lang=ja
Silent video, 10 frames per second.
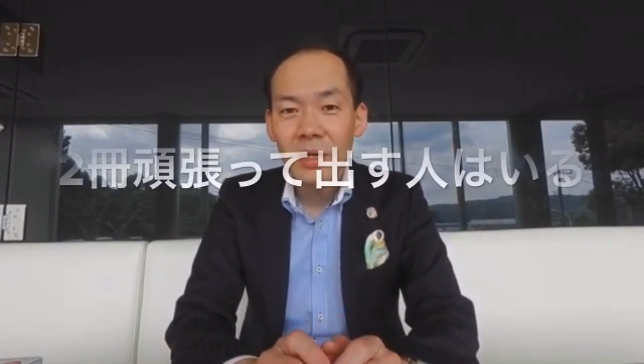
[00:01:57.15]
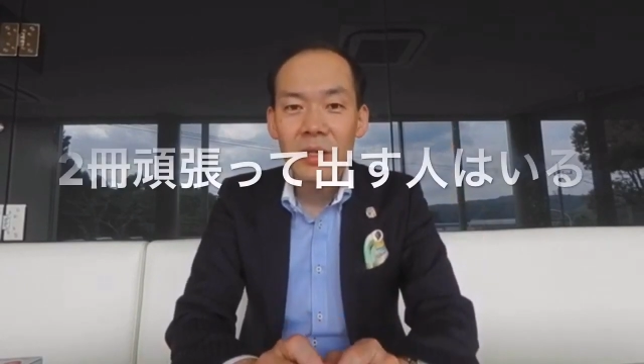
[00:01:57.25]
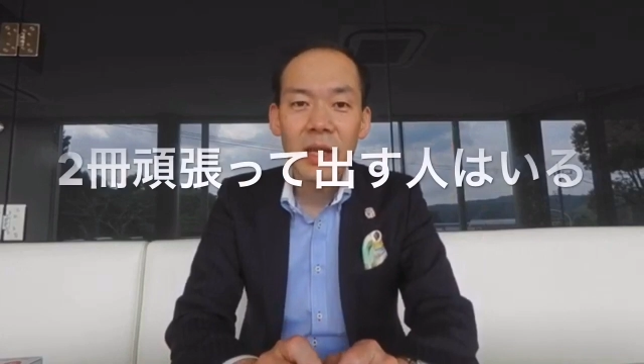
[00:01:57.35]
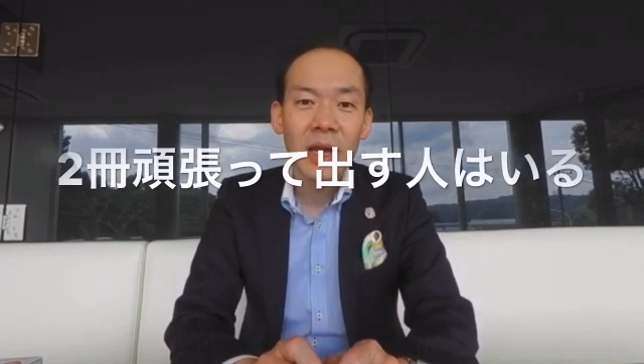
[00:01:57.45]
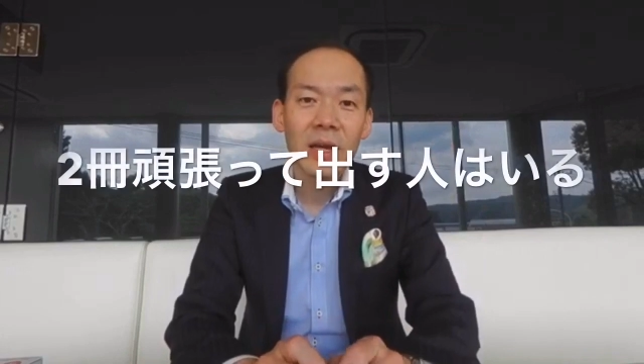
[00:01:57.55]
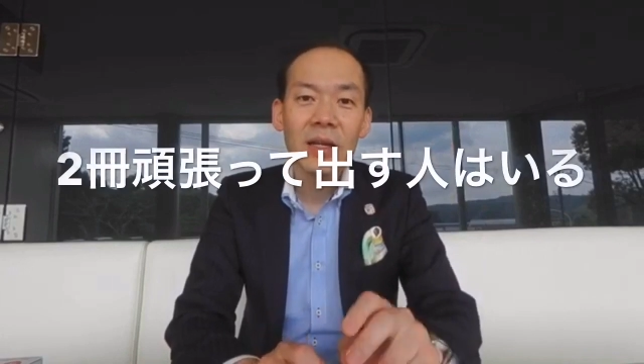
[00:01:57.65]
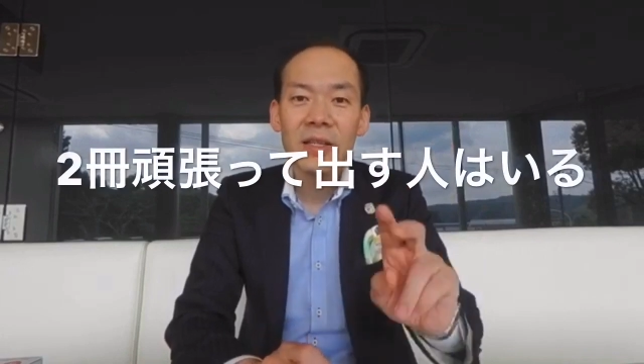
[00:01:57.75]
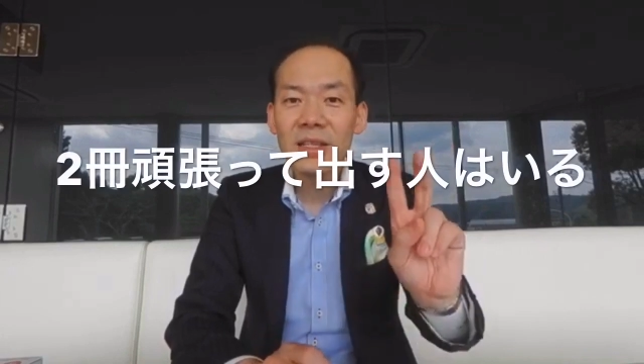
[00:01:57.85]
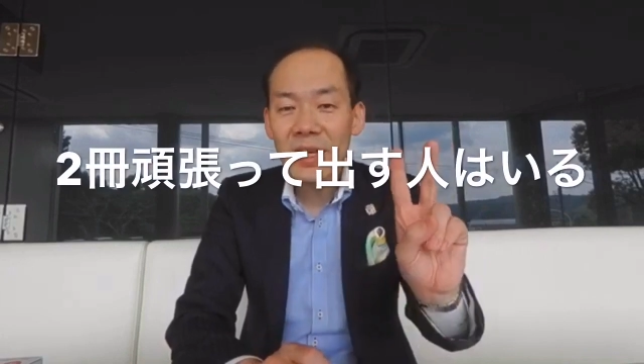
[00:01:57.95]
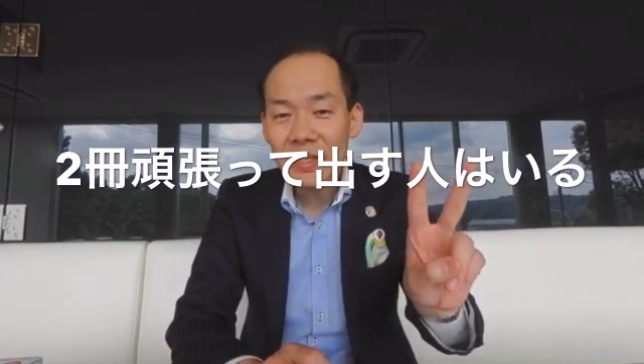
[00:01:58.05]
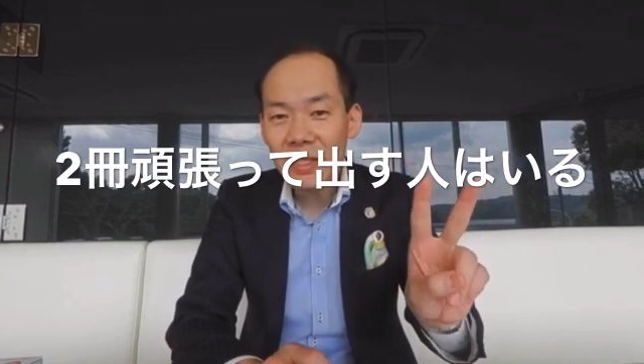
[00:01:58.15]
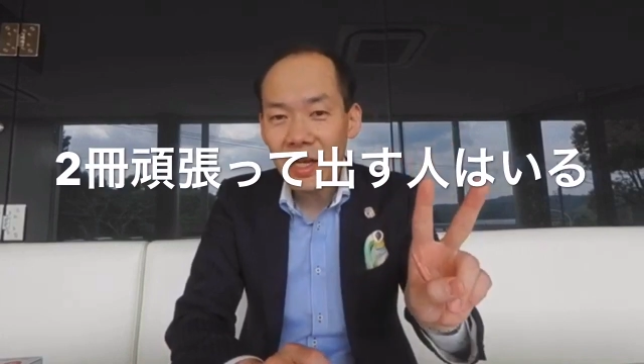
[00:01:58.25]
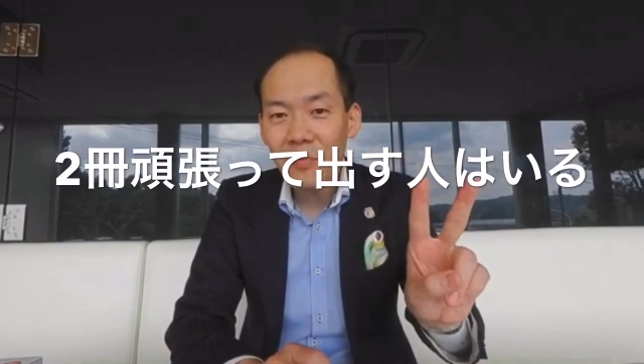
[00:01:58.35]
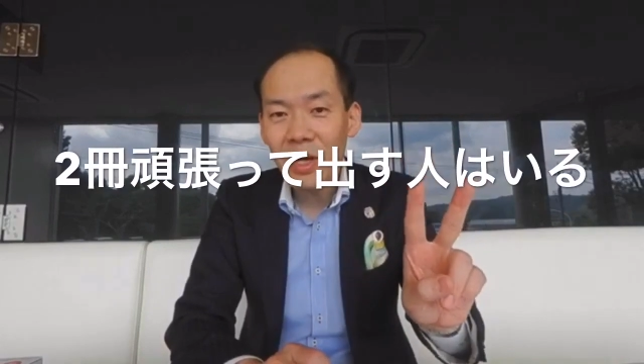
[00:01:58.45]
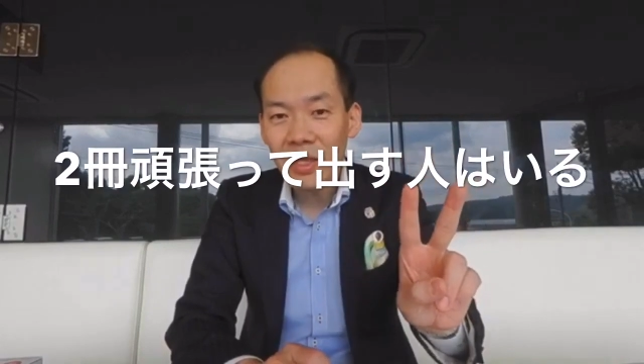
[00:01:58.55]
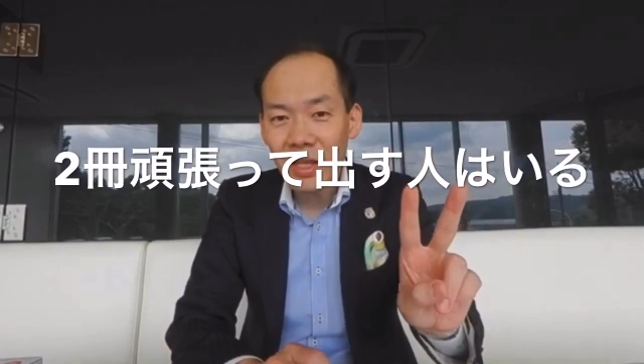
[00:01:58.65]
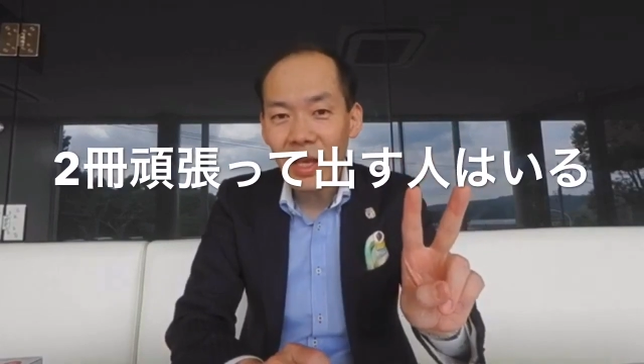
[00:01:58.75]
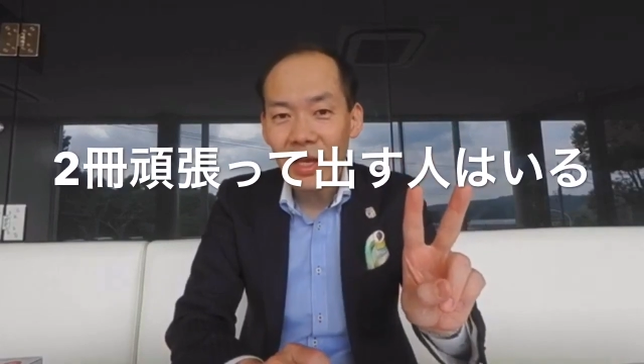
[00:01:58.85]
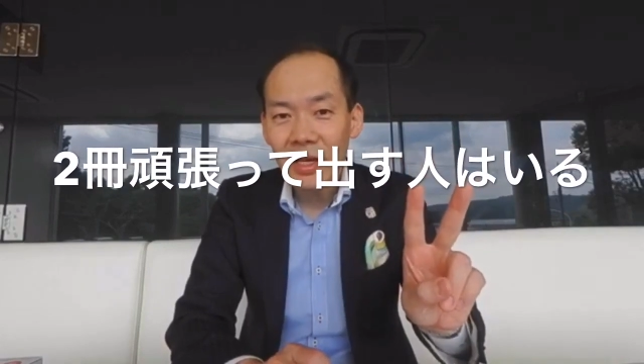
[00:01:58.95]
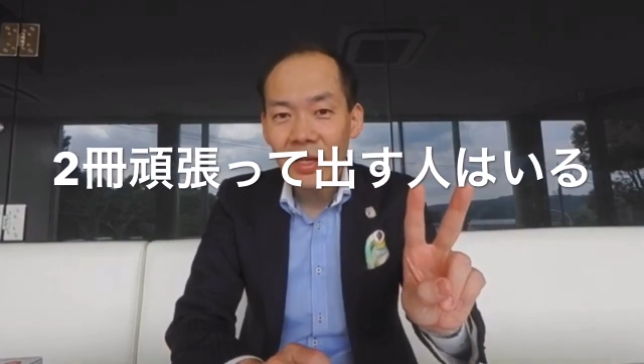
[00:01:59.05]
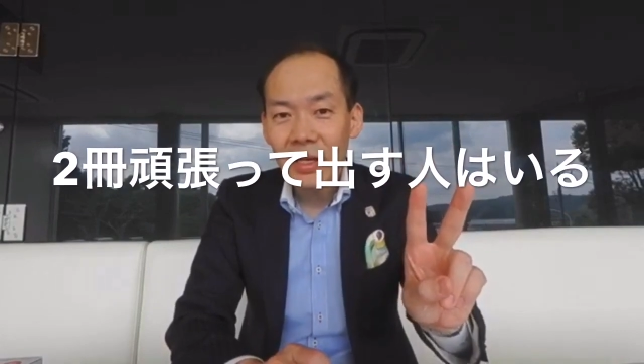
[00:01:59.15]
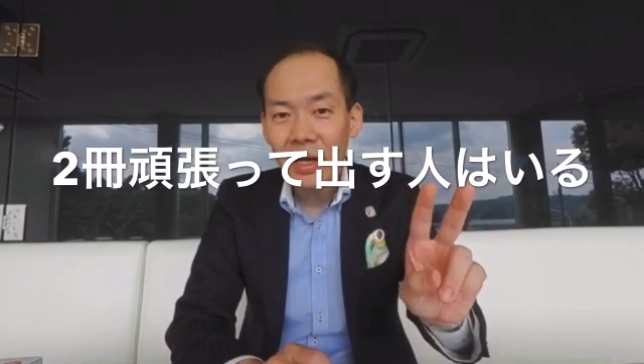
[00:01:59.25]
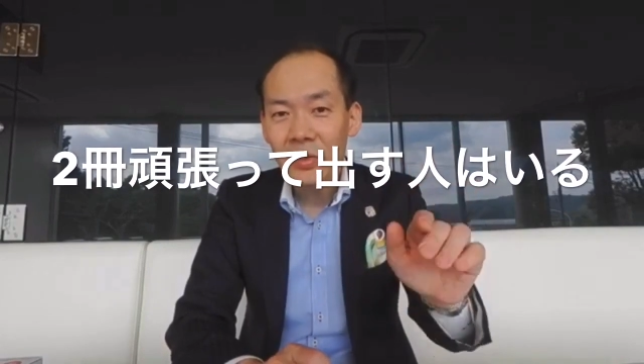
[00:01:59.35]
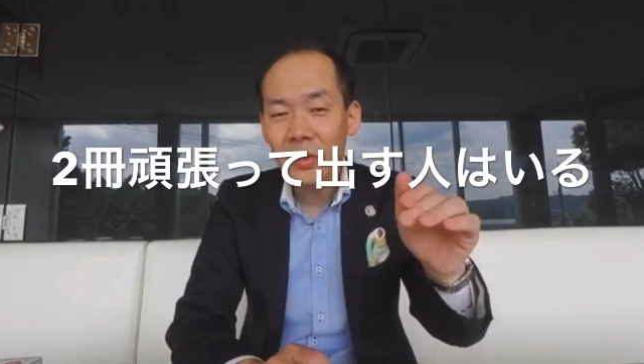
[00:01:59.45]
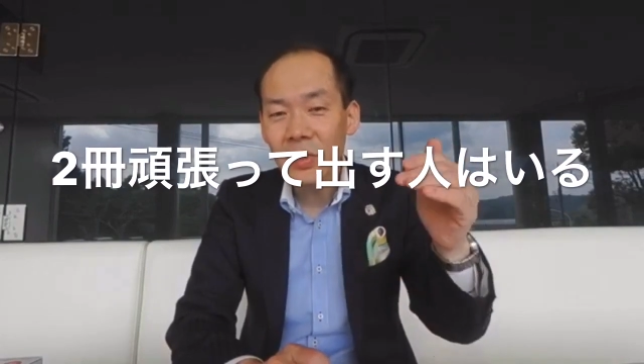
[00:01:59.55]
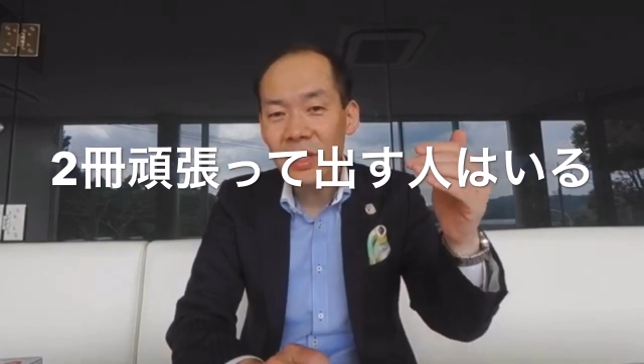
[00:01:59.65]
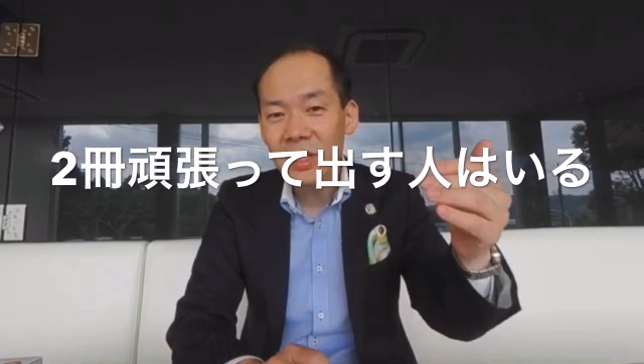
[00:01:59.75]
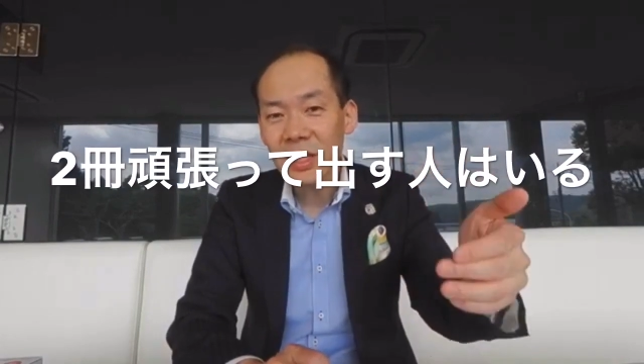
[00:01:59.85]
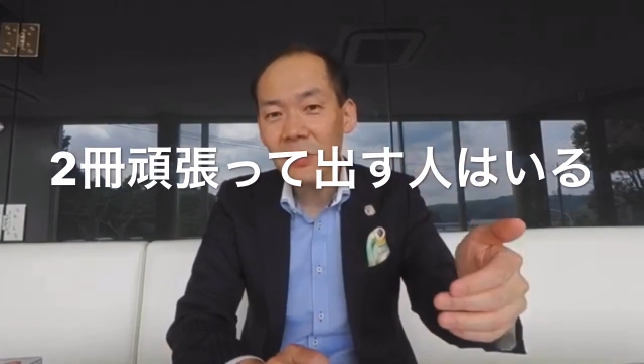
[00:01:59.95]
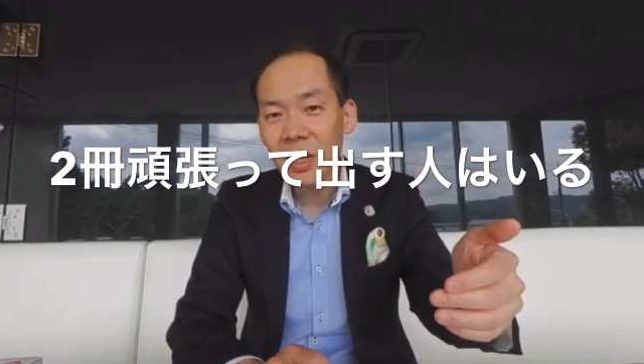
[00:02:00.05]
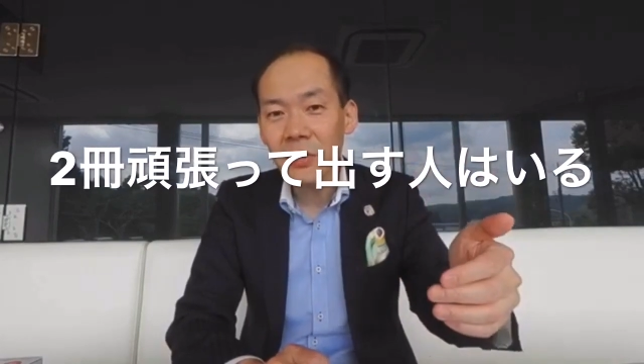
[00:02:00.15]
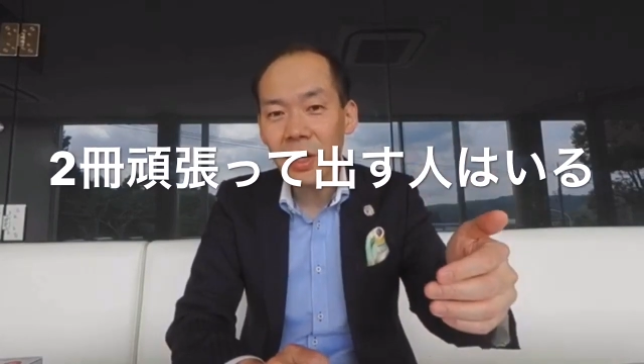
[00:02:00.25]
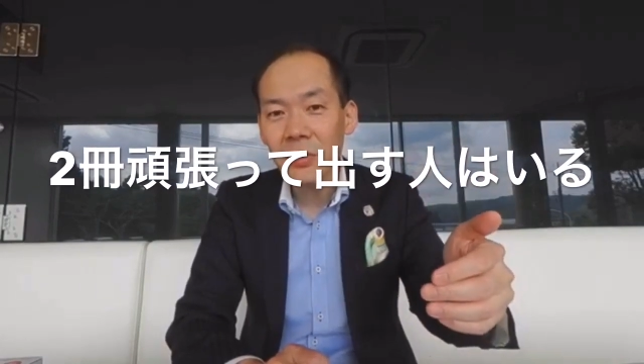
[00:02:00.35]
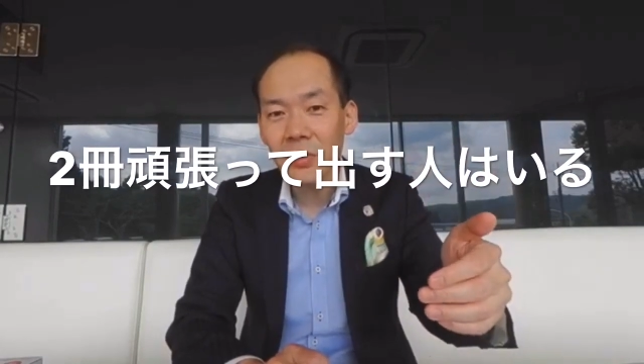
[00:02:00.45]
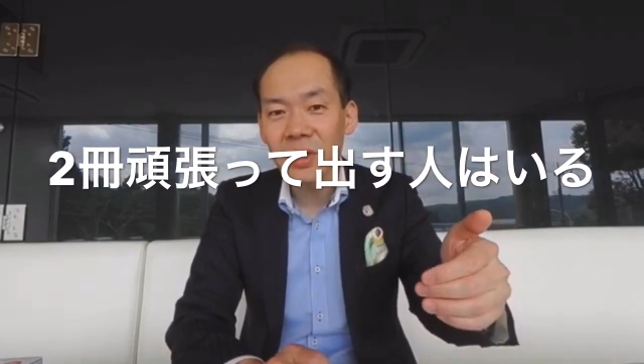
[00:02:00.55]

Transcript: で2冊頑張ってその1冊目が売れると